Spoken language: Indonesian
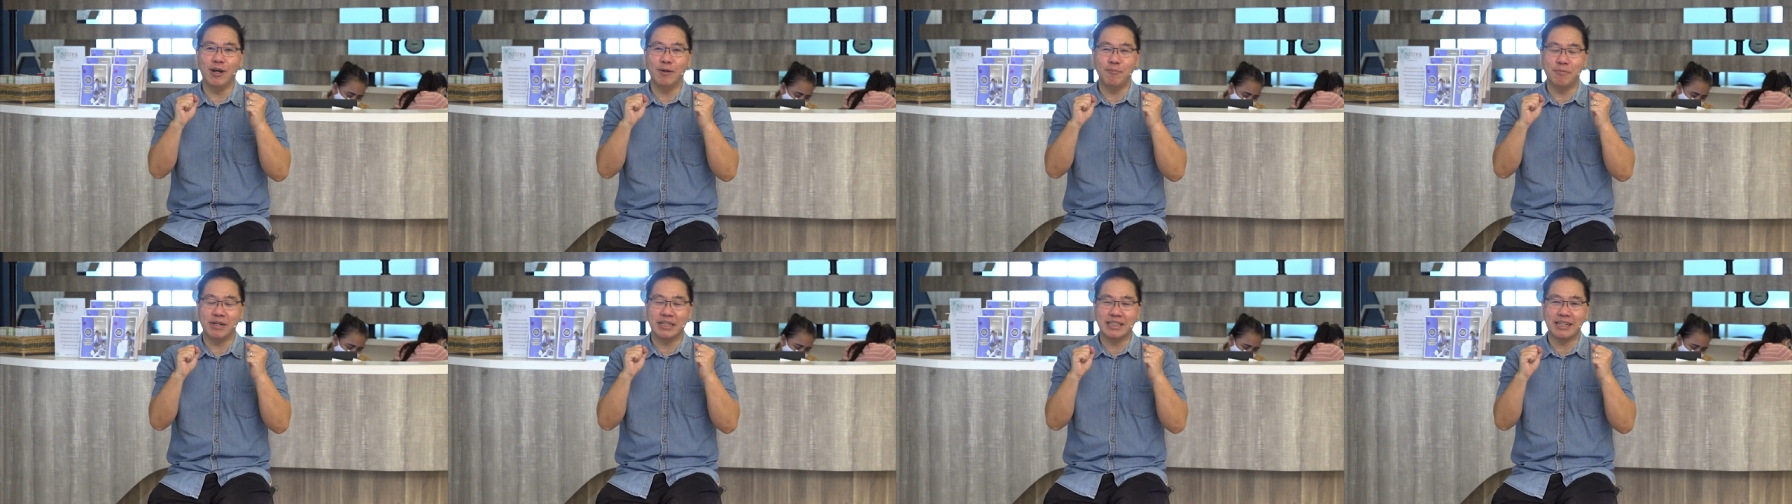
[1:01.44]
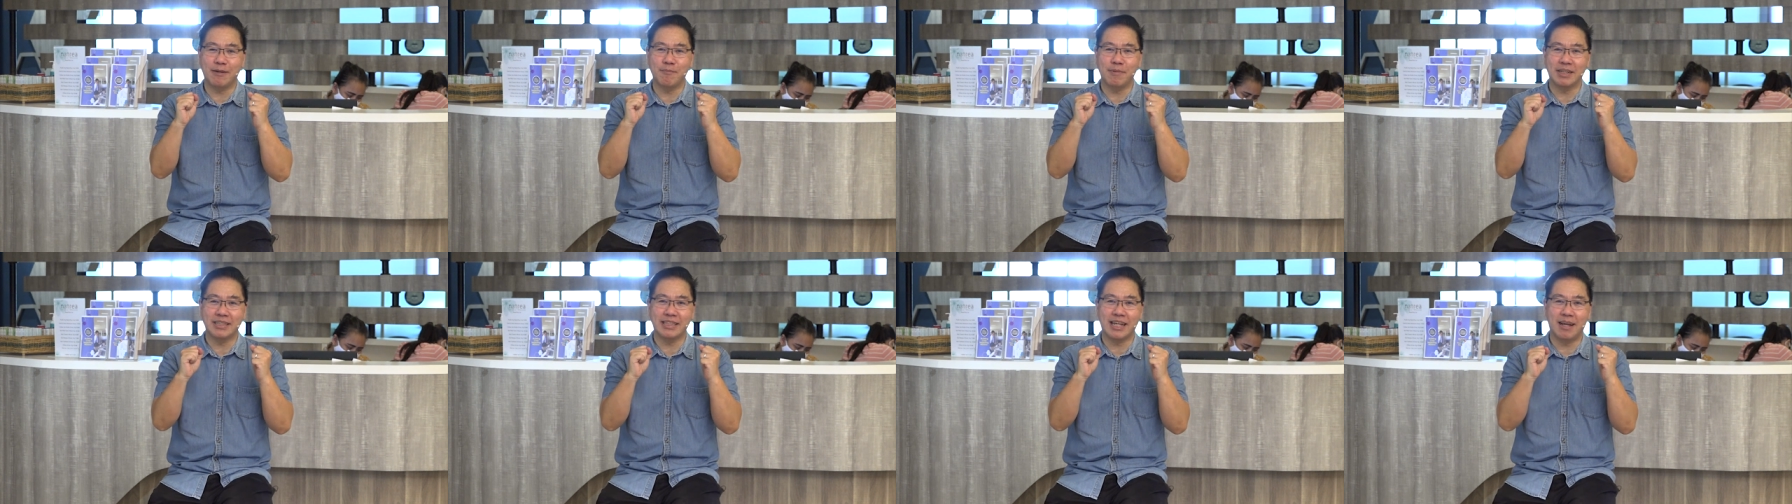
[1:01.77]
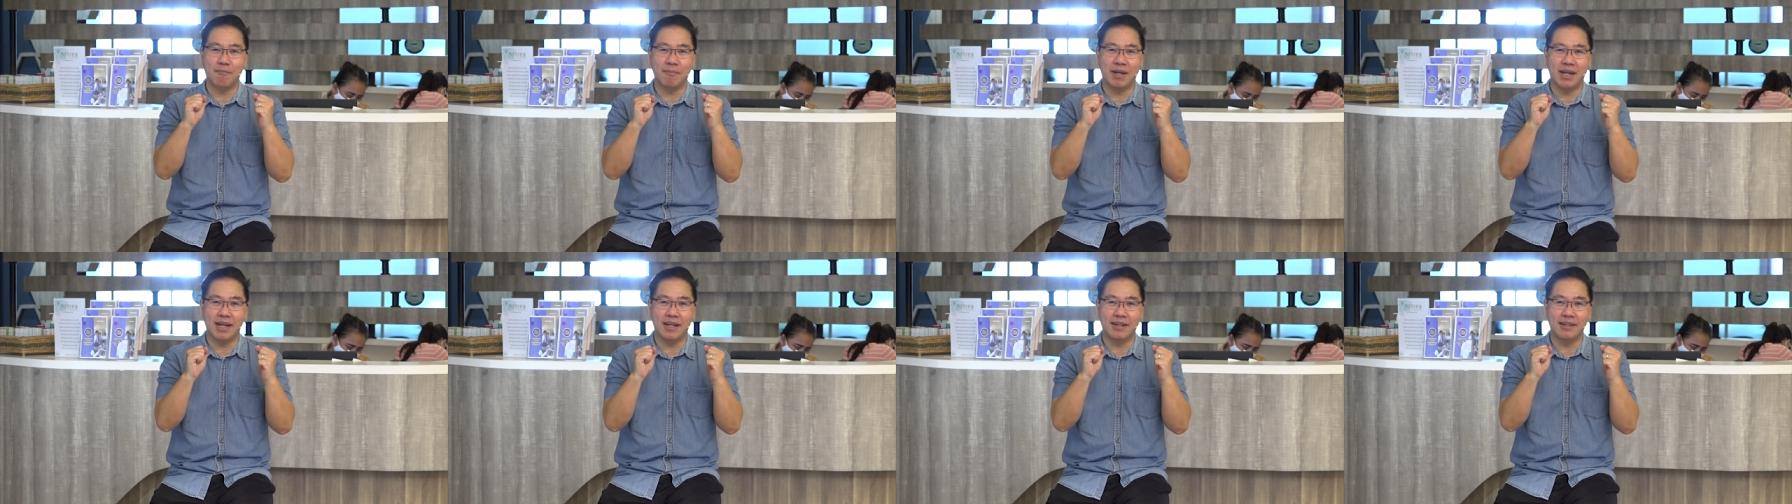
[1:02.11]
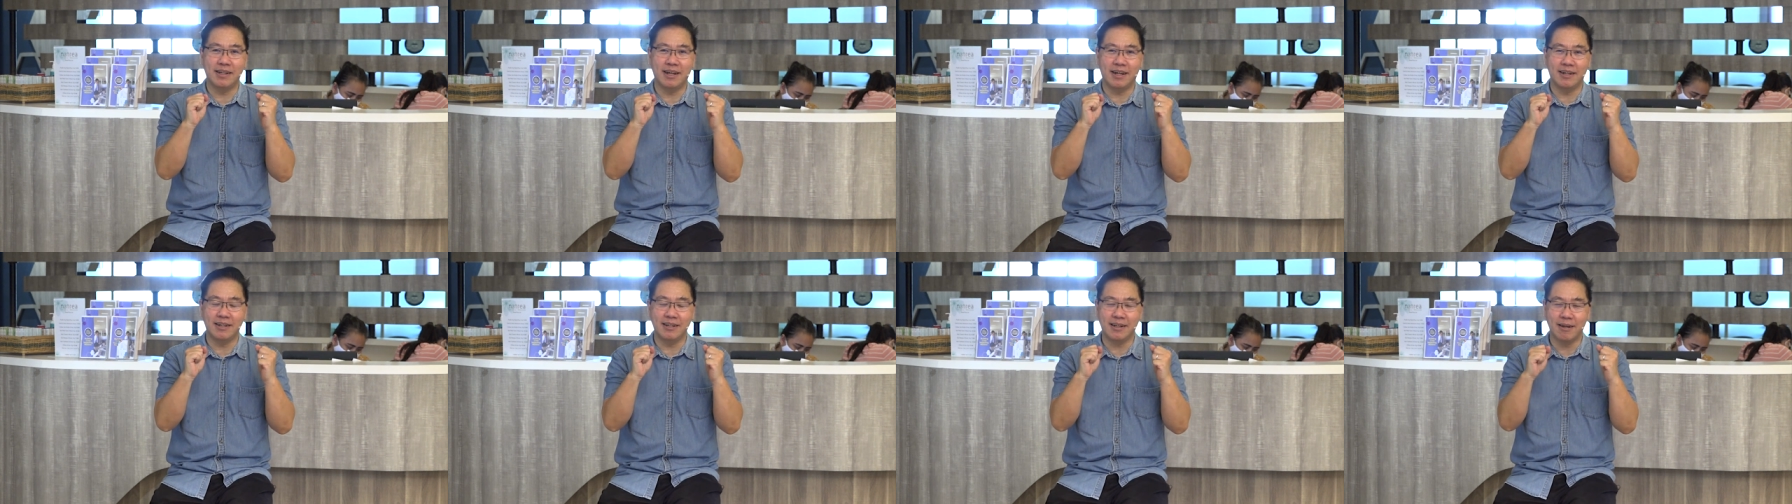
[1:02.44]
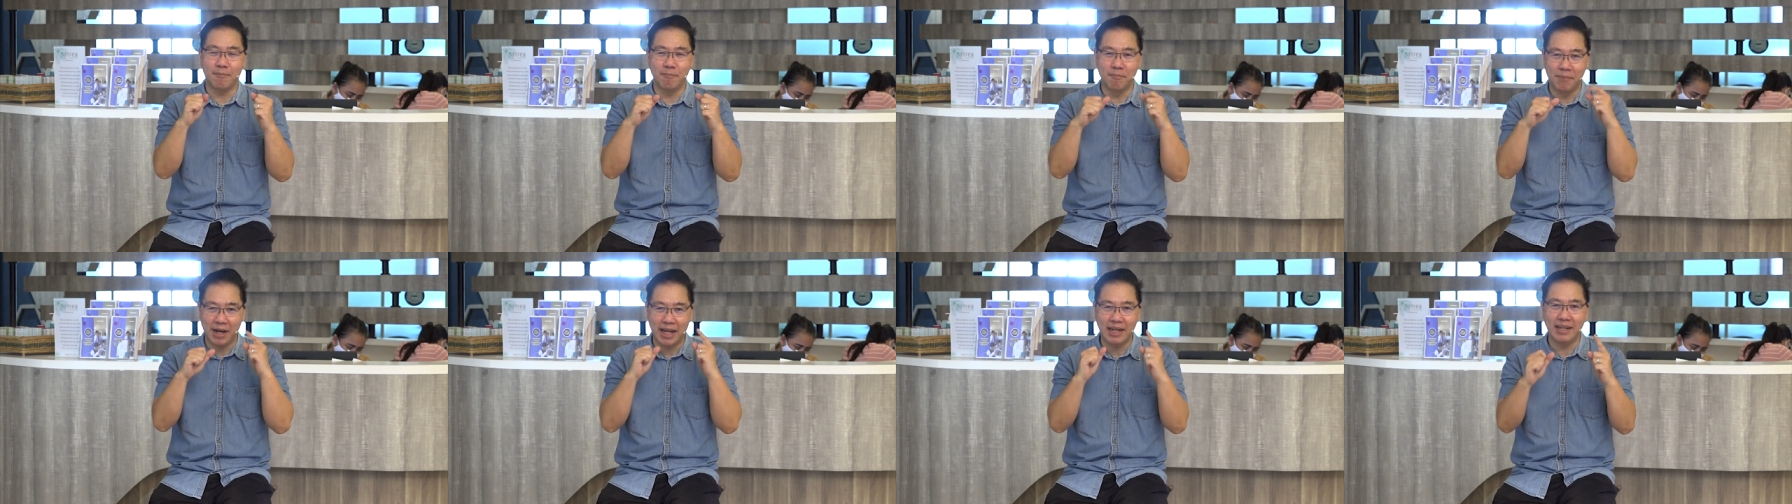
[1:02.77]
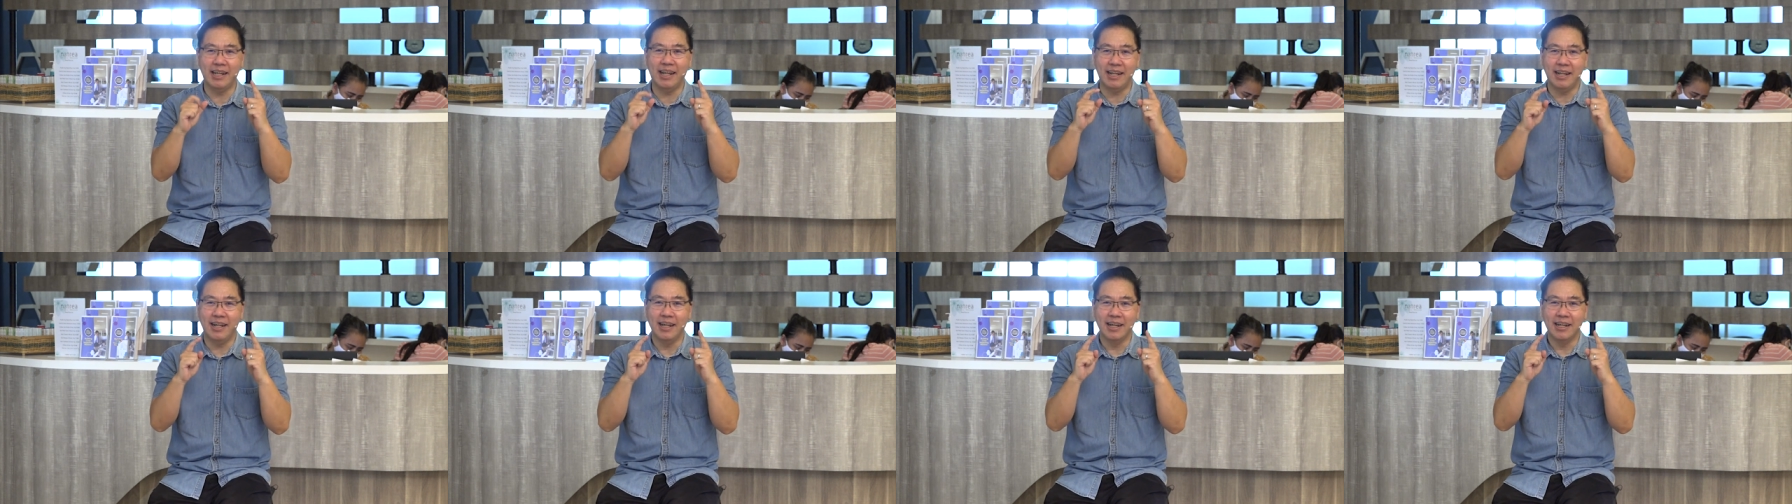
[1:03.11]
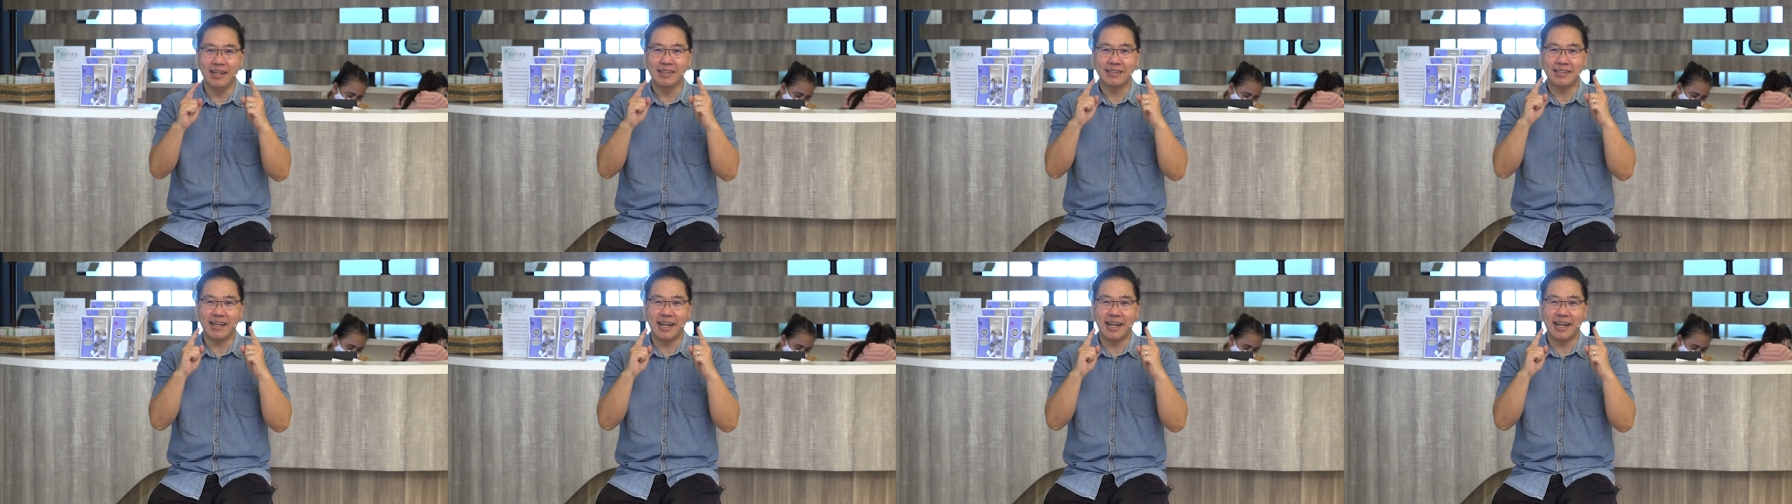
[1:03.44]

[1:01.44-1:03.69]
Tuhan bersama-sama dan kembali